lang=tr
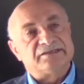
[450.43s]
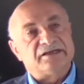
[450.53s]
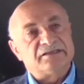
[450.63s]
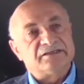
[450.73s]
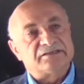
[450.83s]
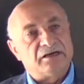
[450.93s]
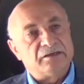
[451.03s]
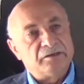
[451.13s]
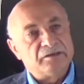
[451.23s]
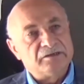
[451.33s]
Zaten
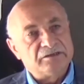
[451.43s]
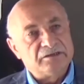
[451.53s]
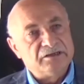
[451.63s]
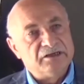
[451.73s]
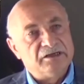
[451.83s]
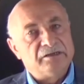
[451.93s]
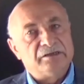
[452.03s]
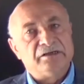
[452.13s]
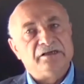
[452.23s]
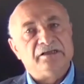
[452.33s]
sağ, il,
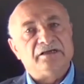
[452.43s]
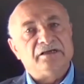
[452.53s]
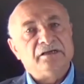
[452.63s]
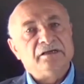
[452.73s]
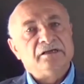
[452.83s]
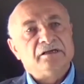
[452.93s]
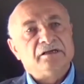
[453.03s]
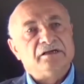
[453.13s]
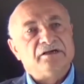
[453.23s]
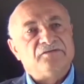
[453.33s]
e, ilde
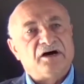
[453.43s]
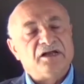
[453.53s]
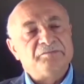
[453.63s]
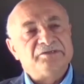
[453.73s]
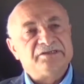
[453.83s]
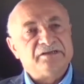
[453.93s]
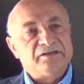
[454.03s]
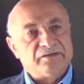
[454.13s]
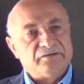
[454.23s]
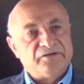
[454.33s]
e,
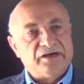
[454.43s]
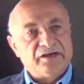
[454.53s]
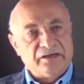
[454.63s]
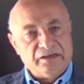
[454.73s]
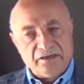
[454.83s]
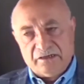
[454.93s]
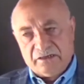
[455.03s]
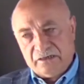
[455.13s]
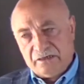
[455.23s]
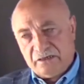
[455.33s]
valimizin ve
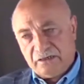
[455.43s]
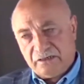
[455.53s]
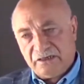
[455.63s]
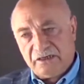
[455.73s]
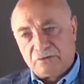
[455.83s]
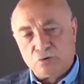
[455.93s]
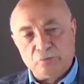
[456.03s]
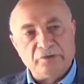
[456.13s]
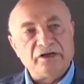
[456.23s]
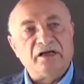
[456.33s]
e, diğer
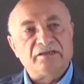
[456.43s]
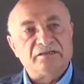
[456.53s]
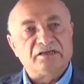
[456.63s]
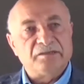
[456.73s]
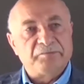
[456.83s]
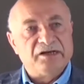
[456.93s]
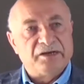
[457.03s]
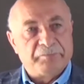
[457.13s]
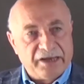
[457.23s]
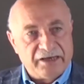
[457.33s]
kurumların aldığı
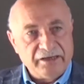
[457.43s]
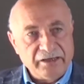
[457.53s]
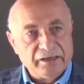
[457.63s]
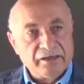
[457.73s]
tedbirler belli.